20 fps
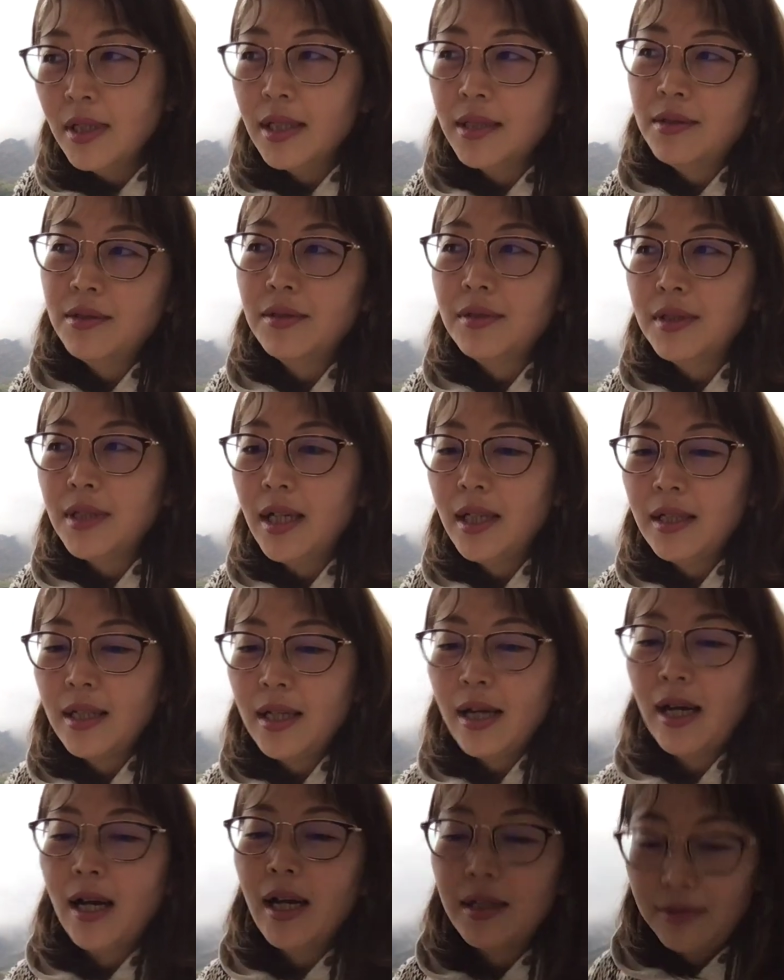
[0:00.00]
んな状態
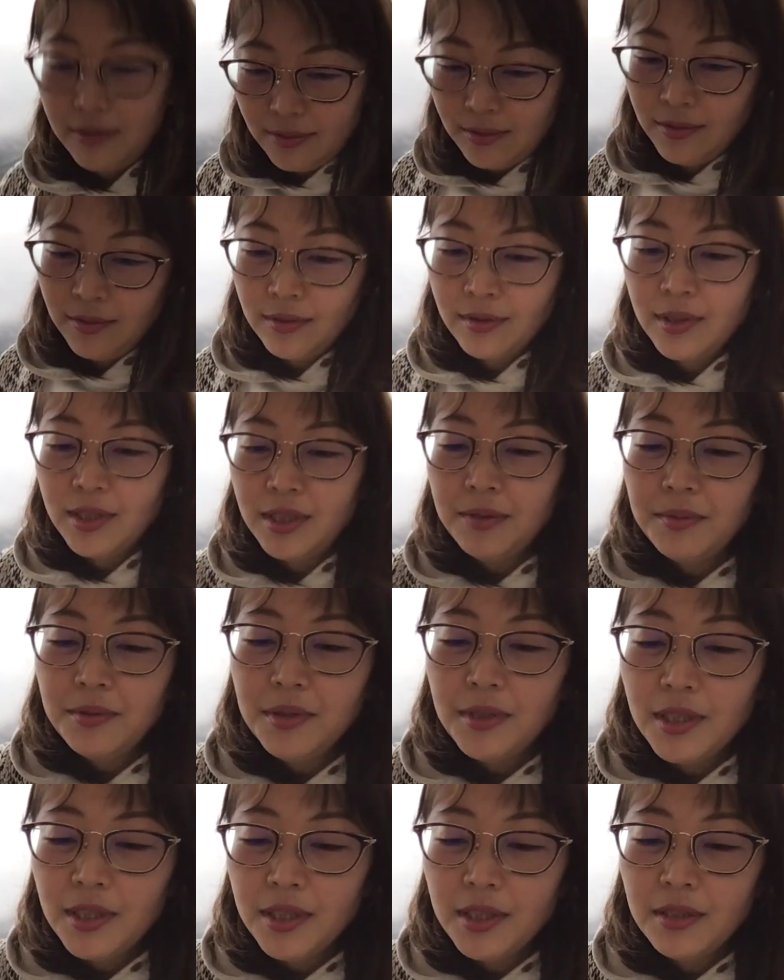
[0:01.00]
である、うん、自分
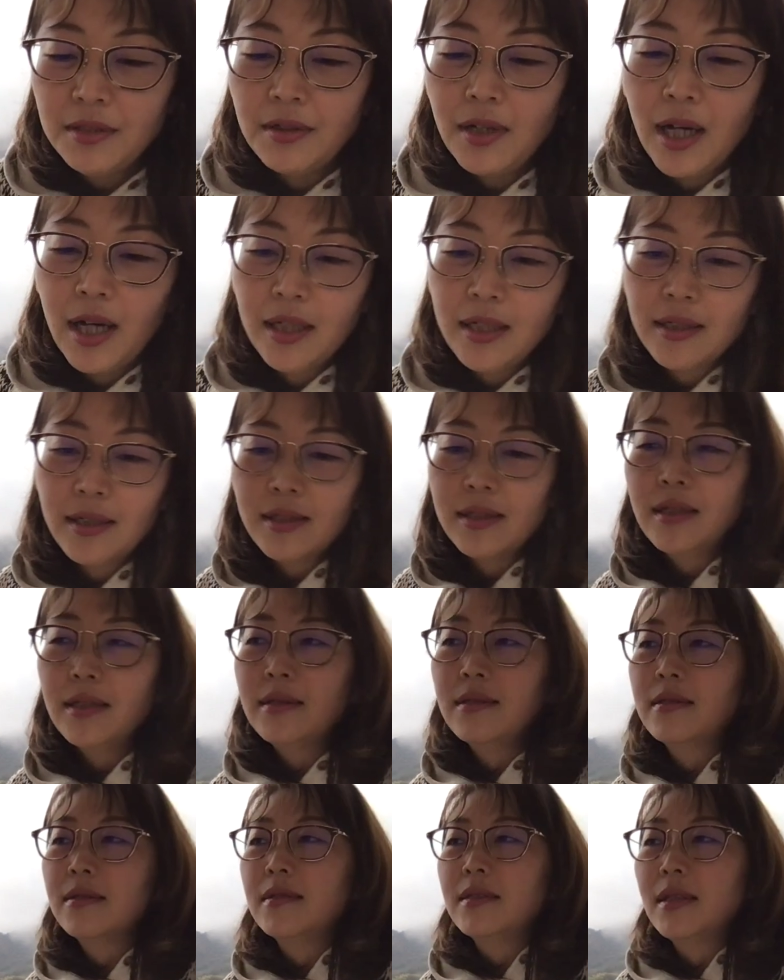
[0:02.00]
自身の在り方
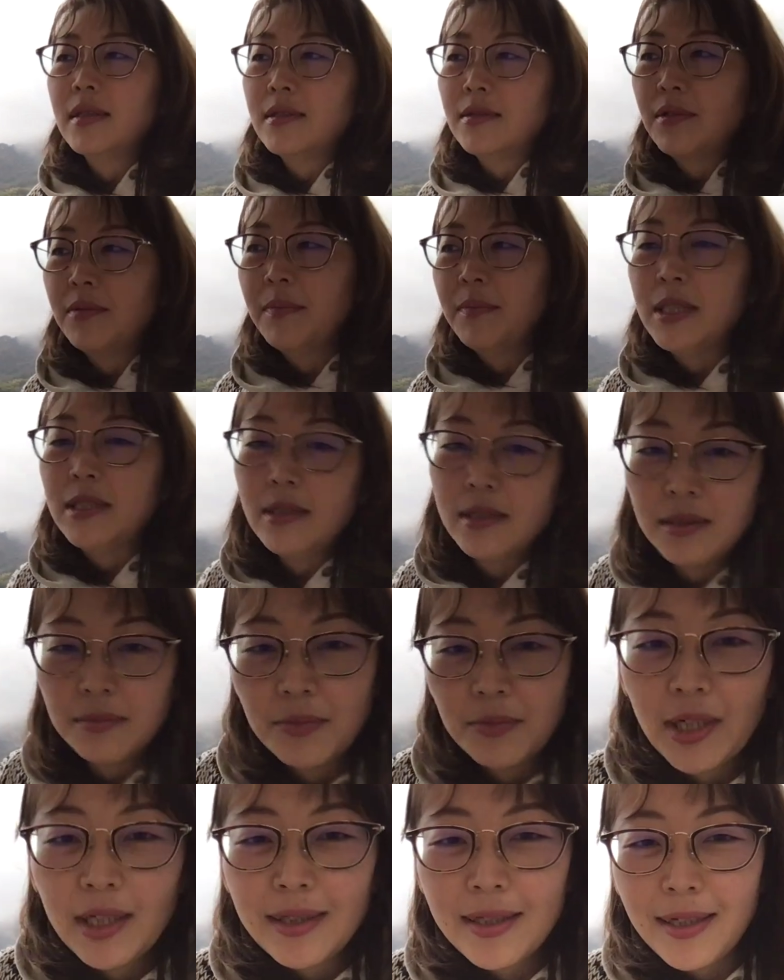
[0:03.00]
についてそういうメッセージ
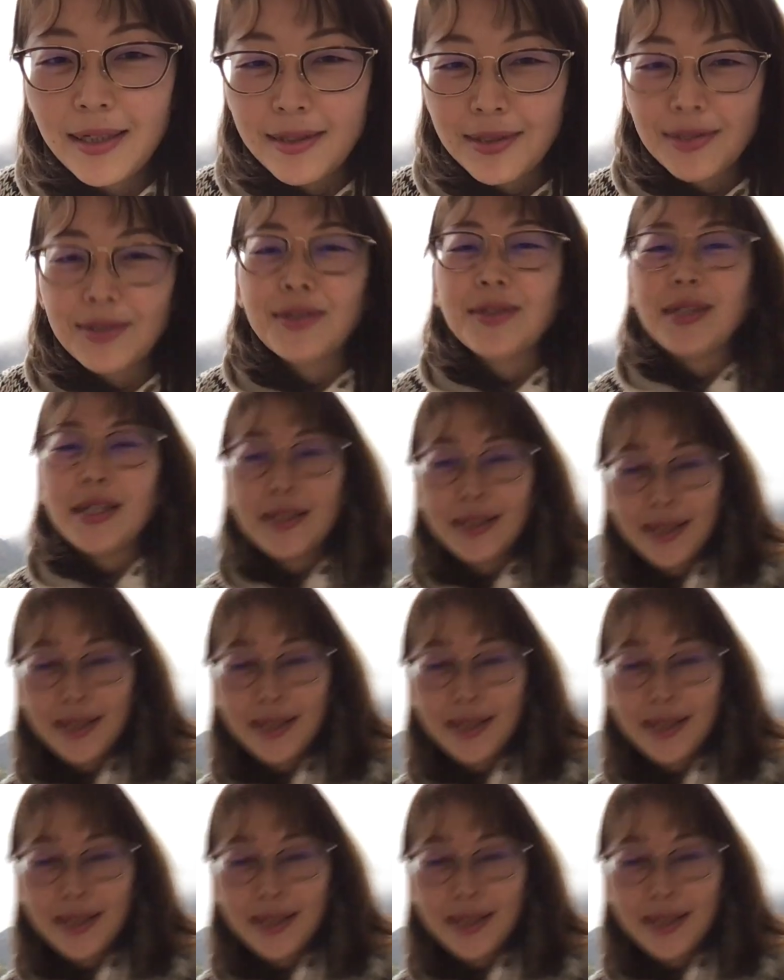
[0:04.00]
もらったりするんで